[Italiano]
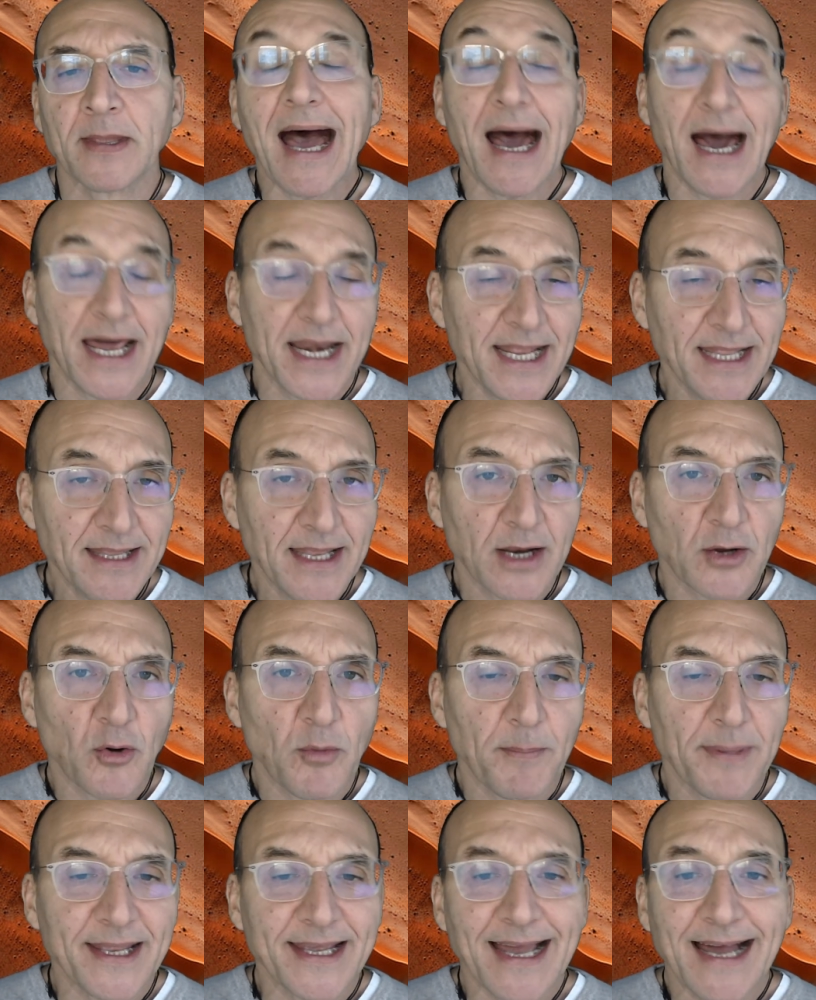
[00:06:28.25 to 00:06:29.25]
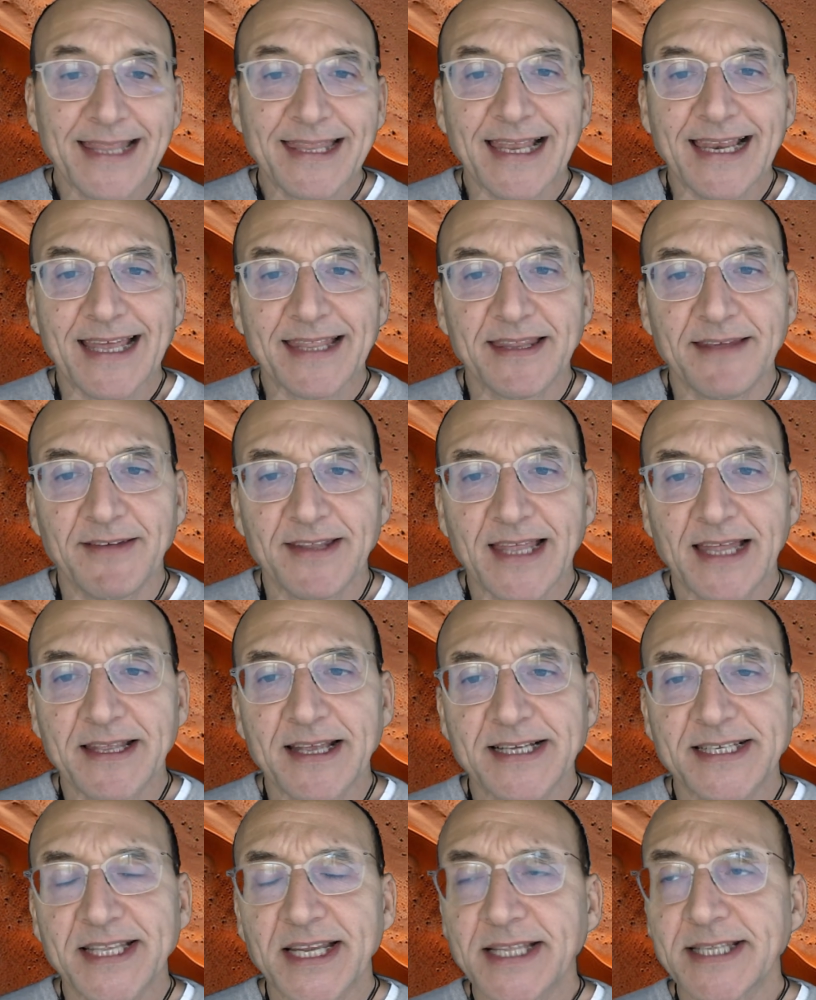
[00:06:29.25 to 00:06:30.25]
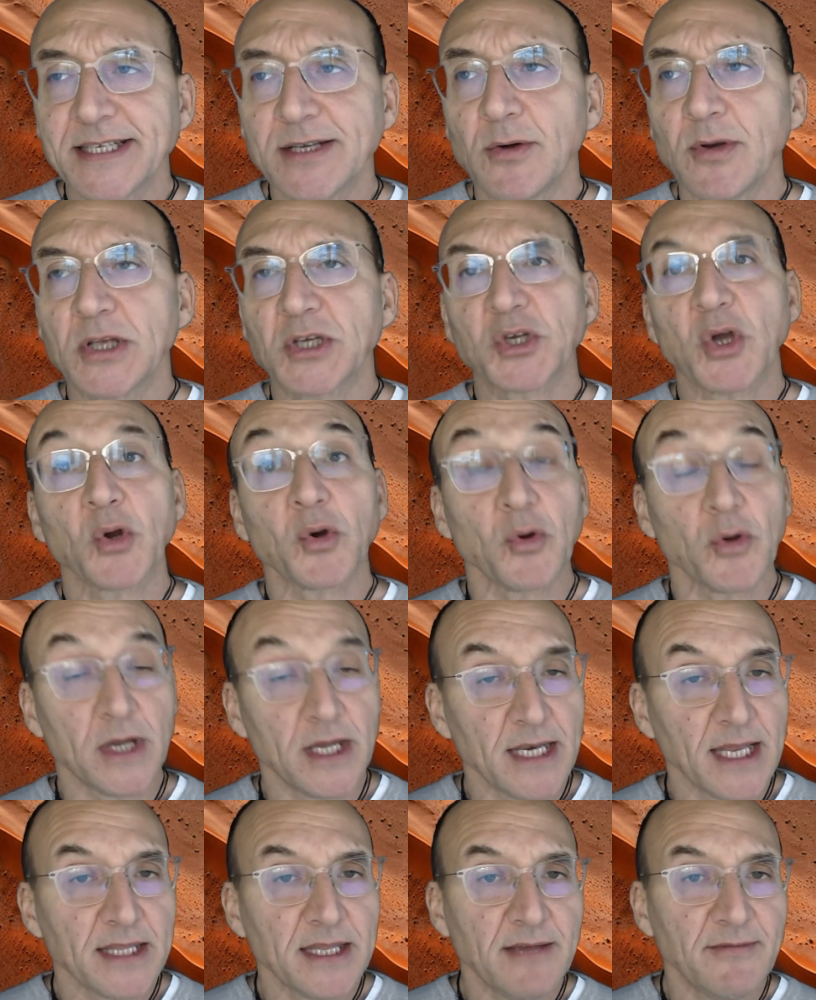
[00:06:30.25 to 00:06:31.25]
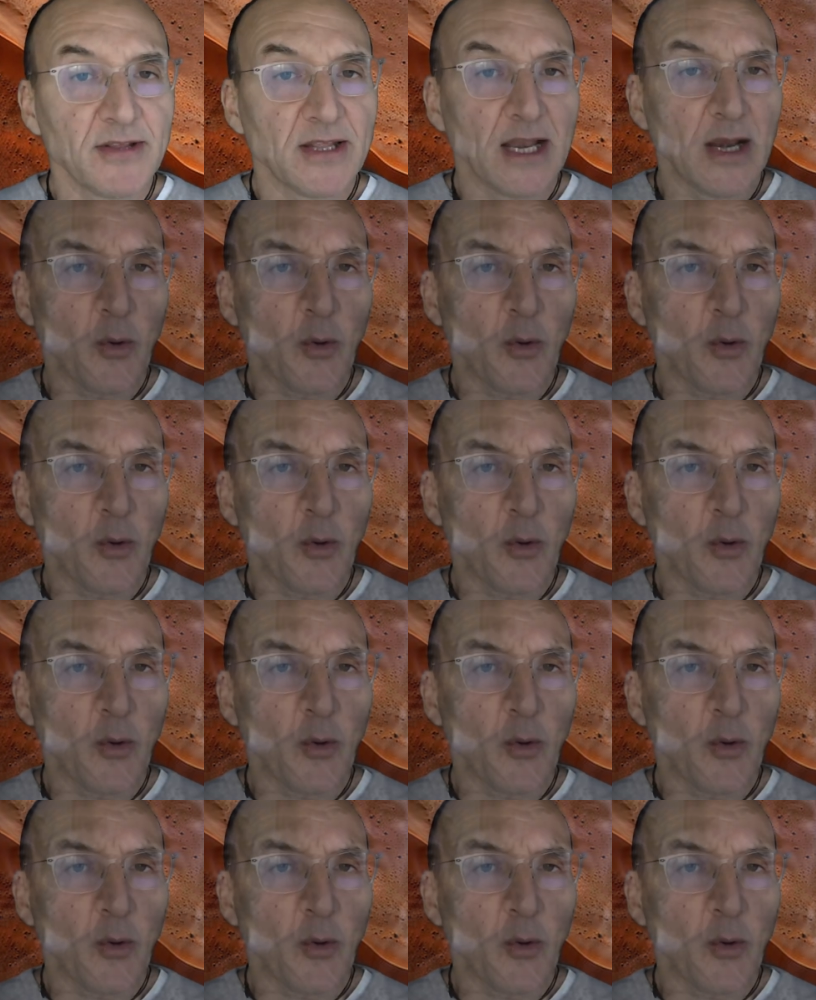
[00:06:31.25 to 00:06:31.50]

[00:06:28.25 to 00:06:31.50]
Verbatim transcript: A rendere complicate le attività di estrazione sono i nativi del